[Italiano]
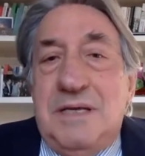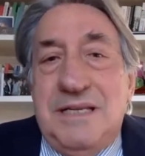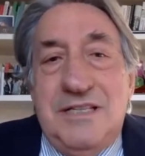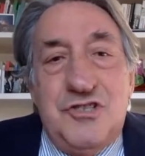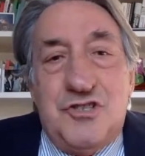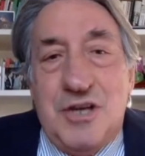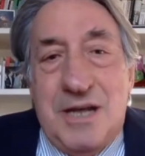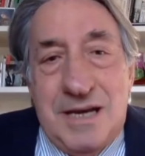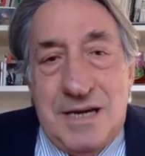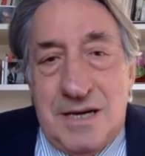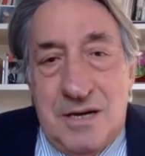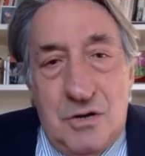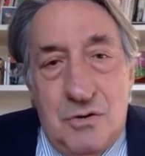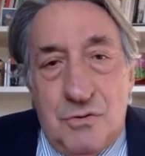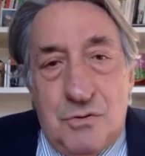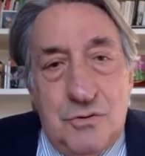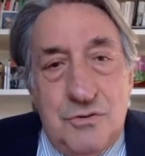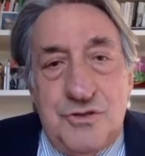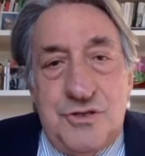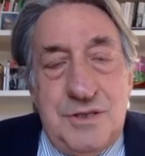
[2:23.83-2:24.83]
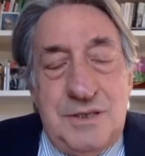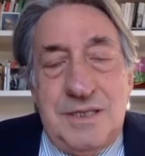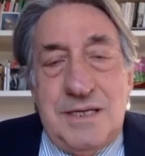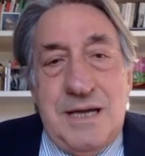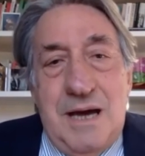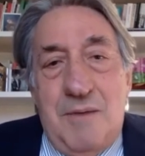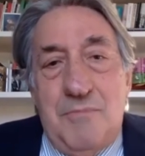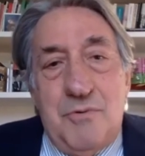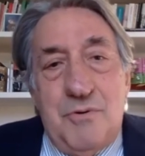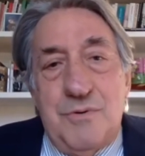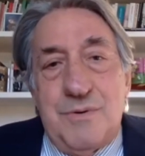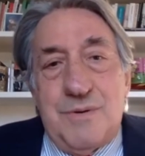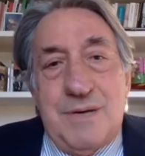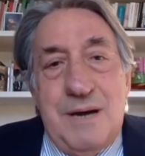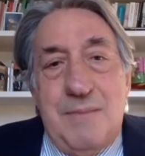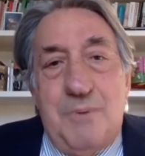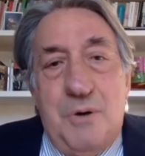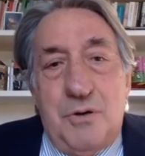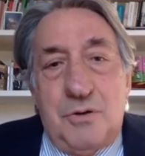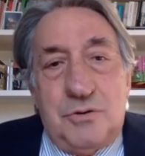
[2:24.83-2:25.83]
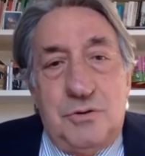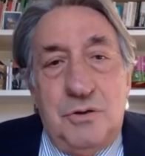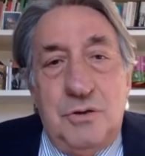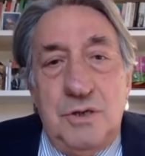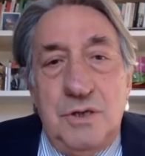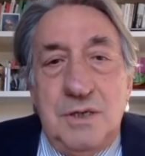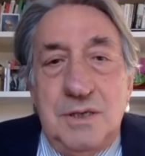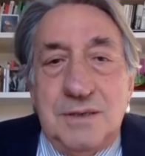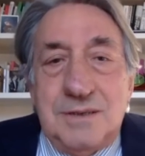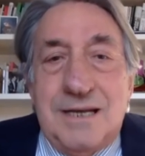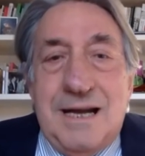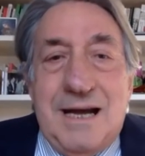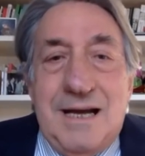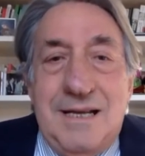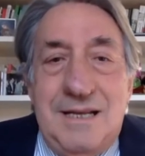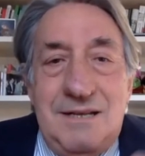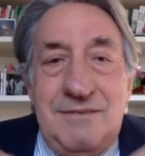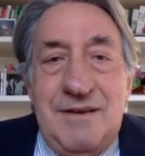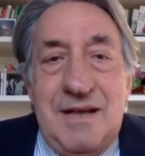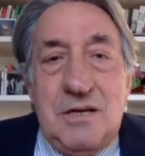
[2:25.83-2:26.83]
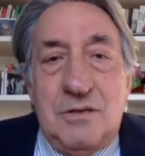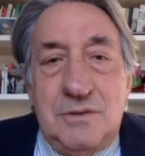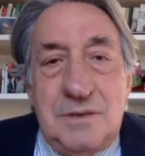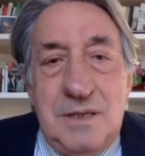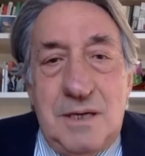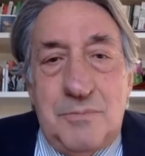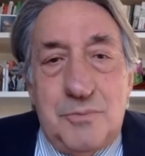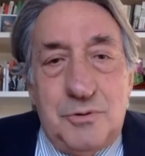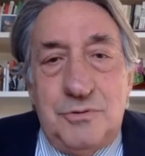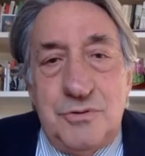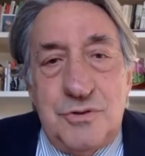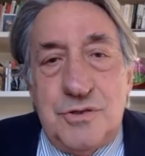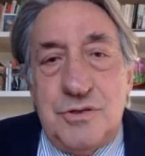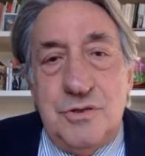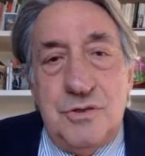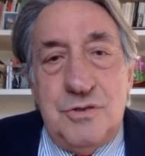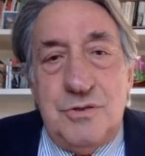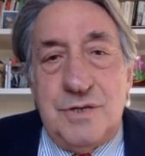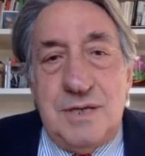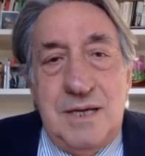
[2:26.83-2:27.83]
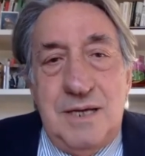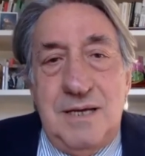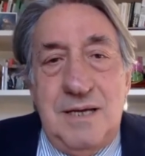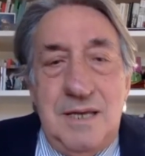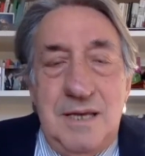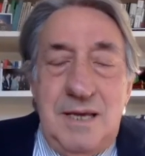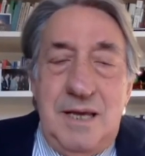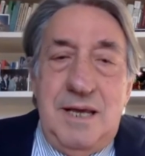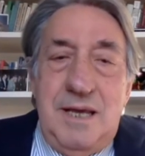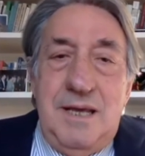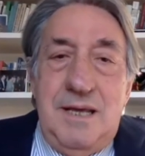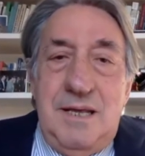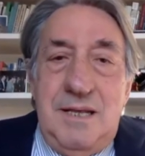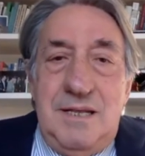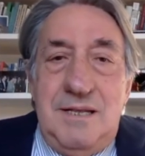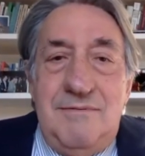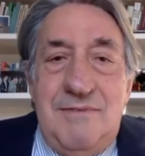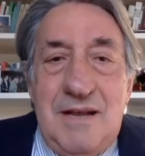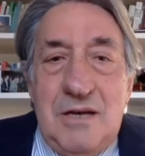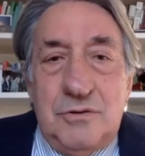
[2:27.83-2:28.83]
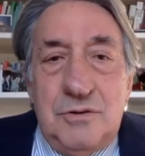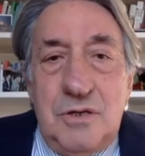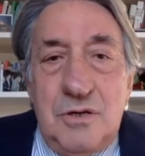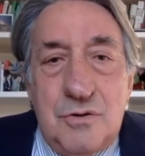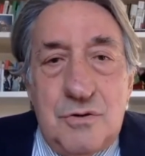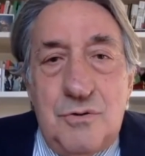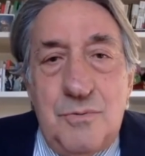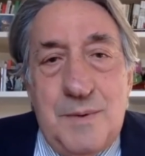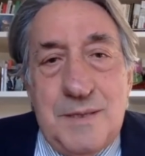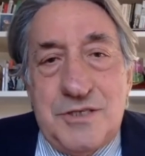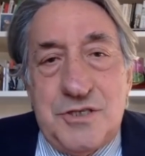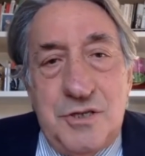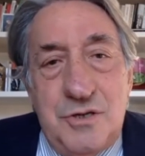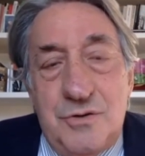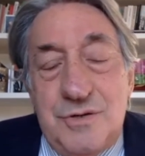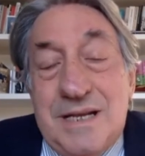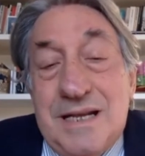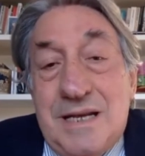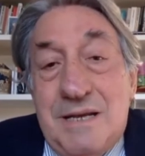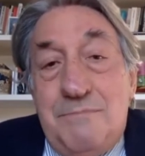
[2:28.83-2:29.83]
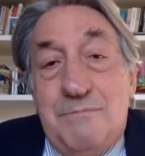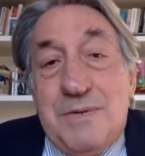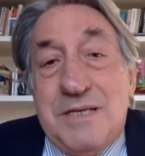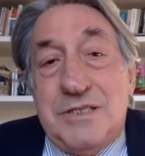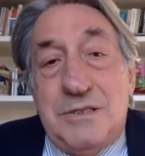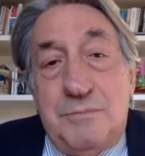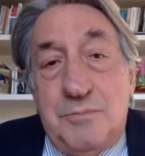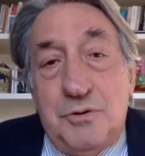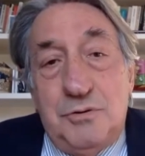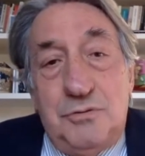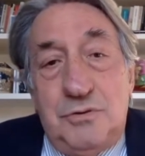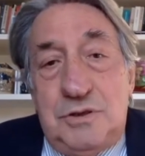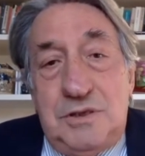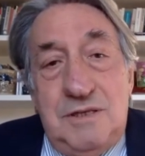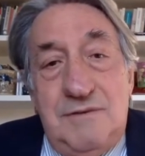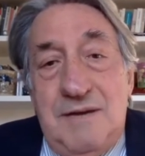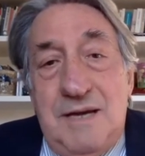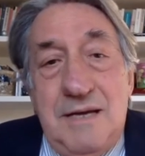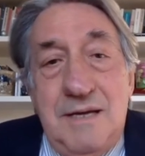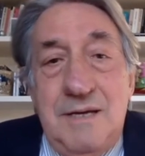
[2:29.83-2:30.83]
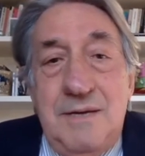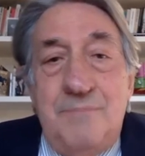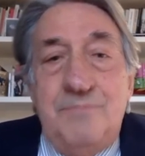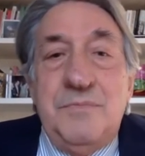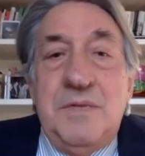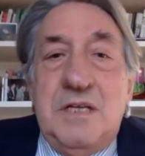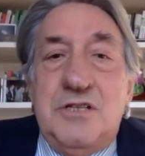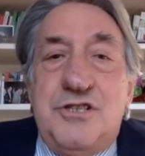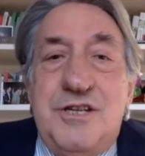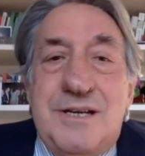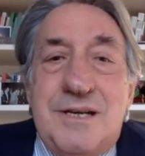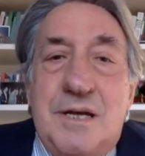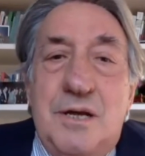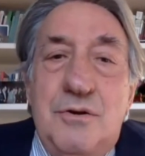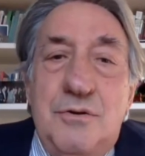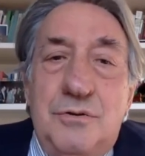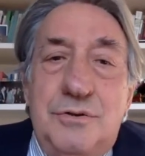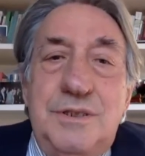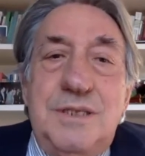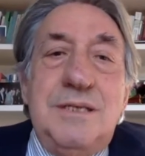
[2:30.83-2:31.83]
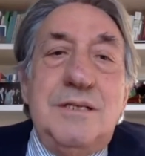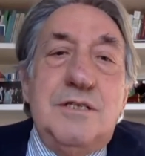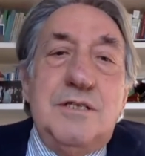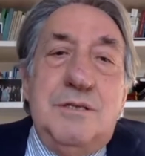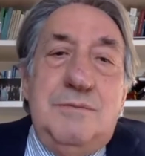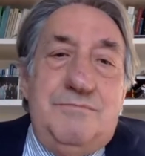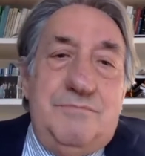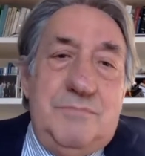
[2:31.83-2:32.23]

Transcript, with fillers: in genere lo consideriamo un rapporto tra il livello della produzione e il livello dell'occupazione. Le imprese produttive cercano di